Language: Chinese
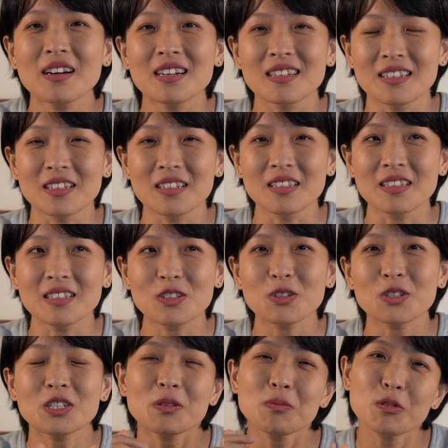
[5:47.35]
可能
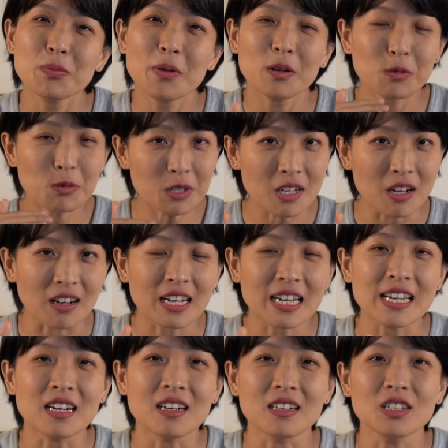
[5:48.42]
就是这个目标多少可
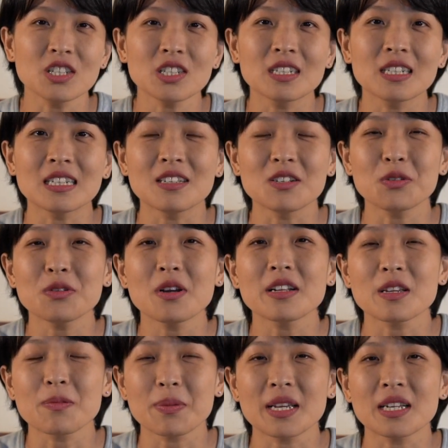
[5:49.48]
以合适？可能需要
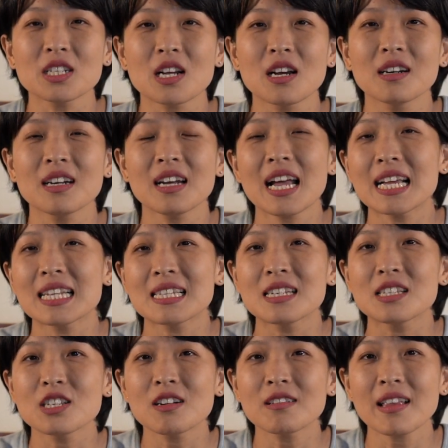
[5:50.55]
你平常跟孩子
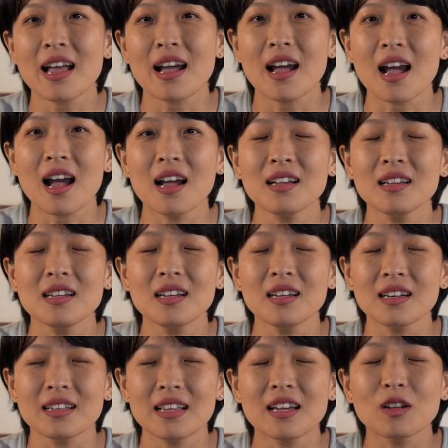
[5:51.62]
的交谈啊，
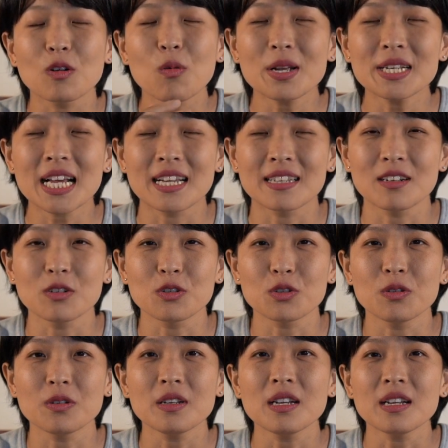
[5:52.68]
跟他的观察当
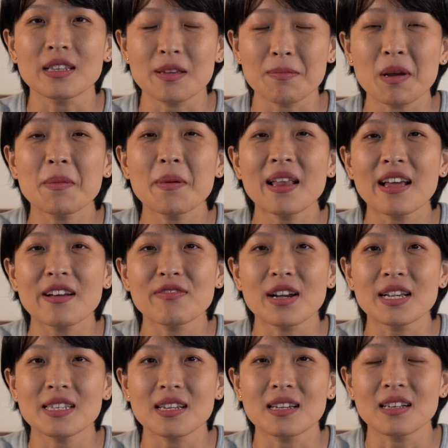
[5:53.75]
中，你慢慢来
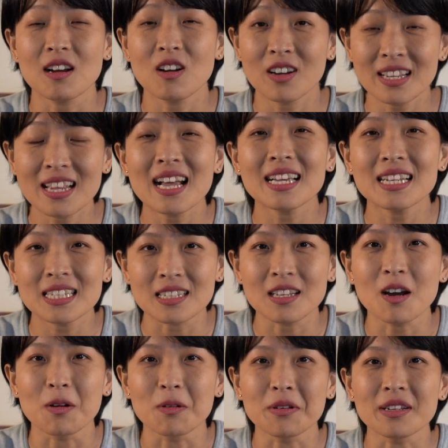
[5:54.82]
发现，然后跟他一起
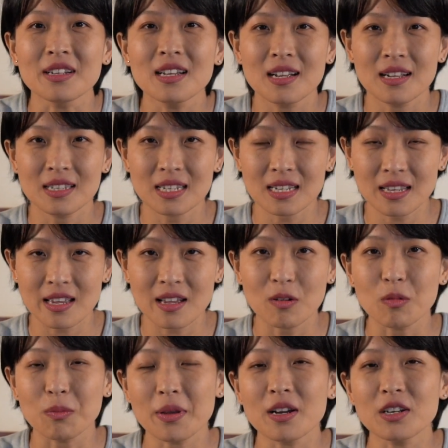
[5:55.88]
讨论，今年
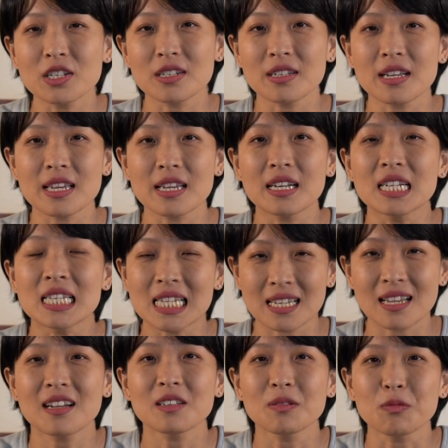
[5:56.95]
我们要设定一个
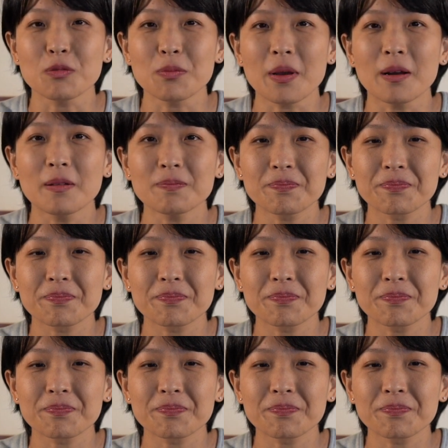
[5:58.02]
怎样的目标？